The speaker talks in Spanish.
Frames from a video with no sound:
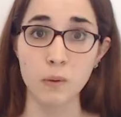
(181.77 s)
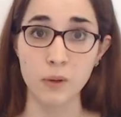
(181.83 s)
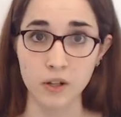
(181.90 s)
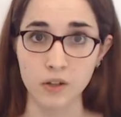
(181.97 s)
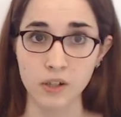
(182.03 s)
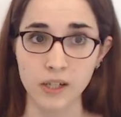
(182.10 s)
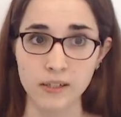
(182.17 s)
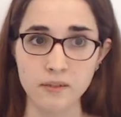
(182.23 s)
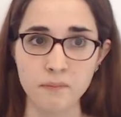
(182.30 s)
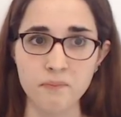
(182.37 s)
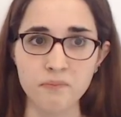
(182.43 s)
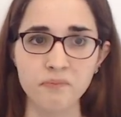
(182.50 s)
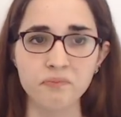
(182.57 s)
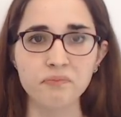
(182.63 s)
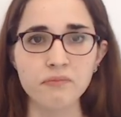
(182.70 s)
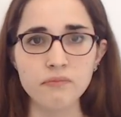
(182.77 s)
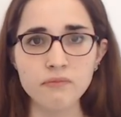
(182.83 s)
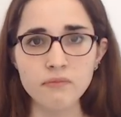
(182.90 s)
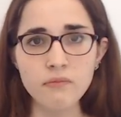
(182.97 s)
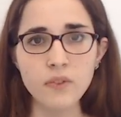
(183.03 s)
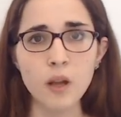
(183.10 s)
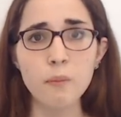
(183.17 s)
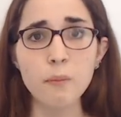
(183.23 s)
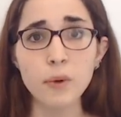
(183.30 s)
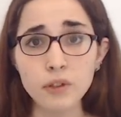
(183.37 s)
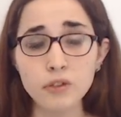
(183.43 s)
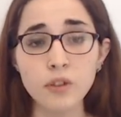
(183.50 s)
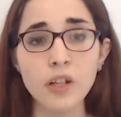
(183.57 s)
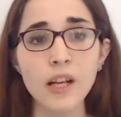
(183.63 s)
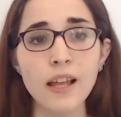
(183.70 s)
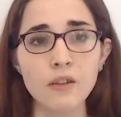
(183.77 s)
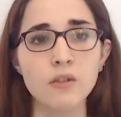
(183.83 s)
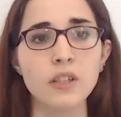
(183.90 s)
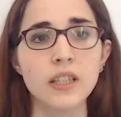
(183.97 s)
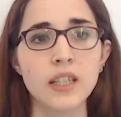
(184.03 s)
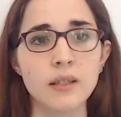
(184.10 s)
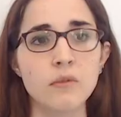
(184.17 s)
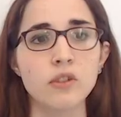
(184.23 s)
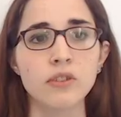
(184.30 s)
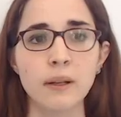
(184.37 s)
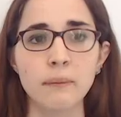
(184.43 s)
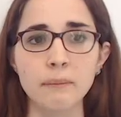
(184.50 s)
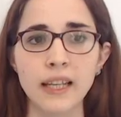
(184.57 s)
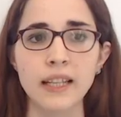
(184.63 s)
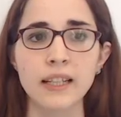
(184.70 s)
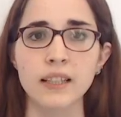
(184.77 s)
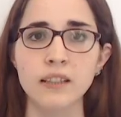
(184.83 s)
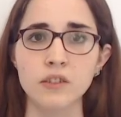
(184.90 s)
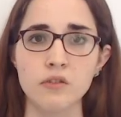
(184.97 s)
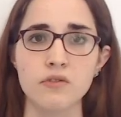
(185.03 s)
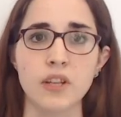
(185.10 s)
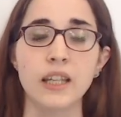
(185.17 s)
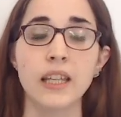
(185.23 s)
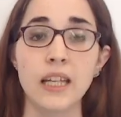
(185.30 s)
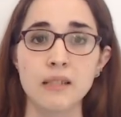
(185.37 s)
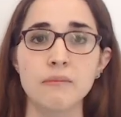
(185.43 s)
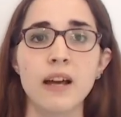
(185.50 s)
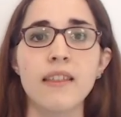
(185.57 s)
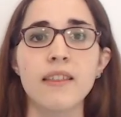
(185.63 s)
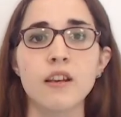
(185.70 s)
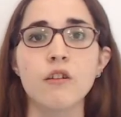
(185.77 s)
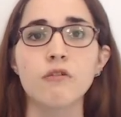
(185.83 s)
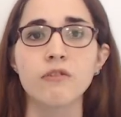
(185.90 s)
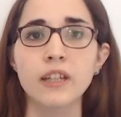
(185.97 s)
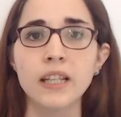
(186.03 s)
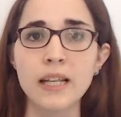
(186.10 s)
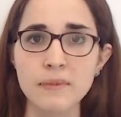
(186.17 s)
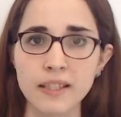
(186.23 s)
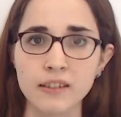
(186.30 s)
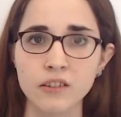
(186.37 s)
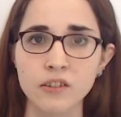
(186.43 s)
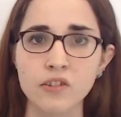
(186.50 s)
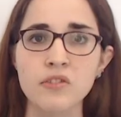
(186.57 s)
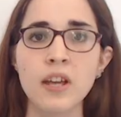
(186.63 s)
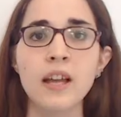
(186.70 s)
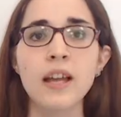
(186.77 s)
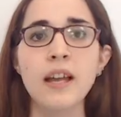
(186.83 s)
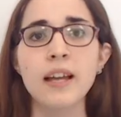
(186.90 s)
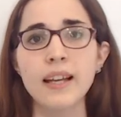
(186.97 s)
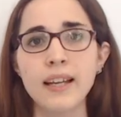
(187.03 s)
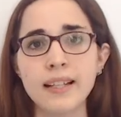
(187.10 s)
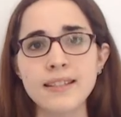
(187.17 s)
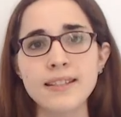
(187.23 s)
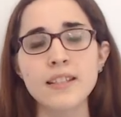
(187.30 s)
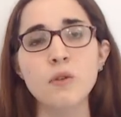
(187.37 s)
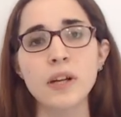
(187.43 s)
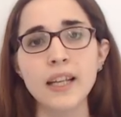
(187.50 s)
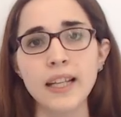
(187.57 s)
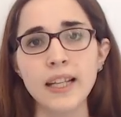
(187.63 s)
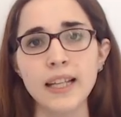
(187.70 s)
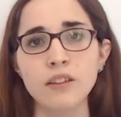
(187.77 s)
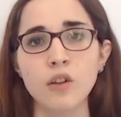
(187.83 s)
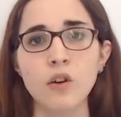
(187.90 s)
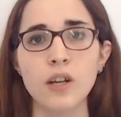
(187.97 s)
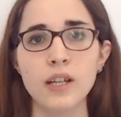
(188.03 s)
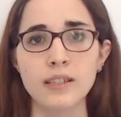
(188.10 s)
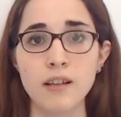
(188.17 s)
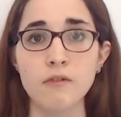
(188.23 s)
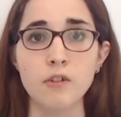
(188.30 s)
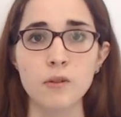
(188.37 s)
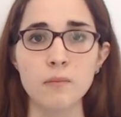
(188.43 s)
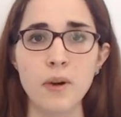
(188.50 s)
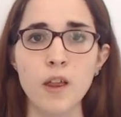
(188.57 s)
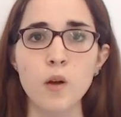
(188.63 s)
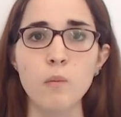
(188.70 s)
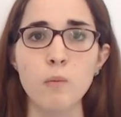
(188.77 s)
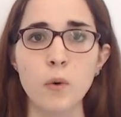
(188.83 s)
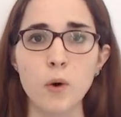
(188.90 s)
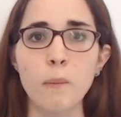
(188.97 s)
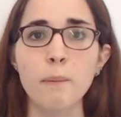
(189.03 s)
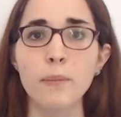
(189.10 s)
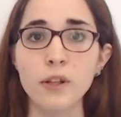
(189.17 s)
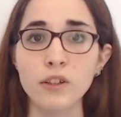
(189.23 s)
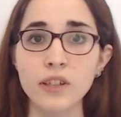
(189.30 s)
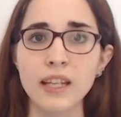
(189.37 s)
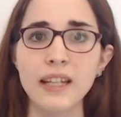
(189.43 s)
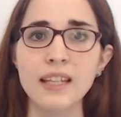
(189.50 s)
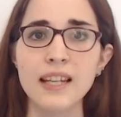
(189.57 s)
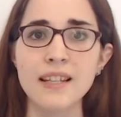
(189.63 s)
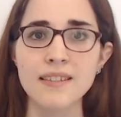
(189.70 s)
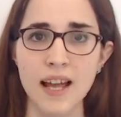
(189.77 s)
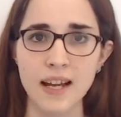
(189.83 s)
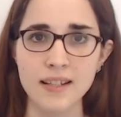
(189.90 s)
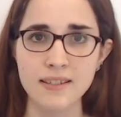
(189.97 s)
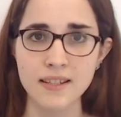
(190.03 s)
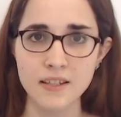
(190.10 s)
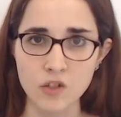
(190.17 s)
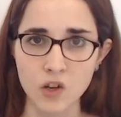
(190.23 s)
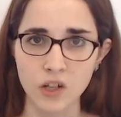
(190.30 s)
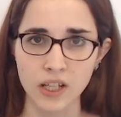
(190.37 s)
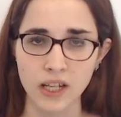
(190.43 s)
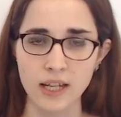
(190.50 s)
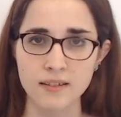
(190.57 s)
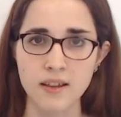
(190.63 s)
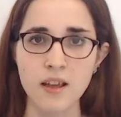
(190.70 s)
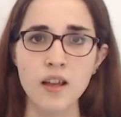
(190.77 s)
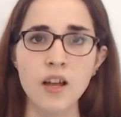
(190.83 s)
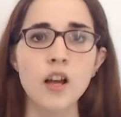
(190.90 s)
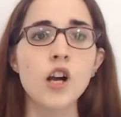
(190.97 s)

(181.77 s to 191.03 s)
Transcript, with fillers: bloques. Por otro lado, dijimos también entonces que además de los filamentos, el citoesqueleto está formado por proteínas accesorias.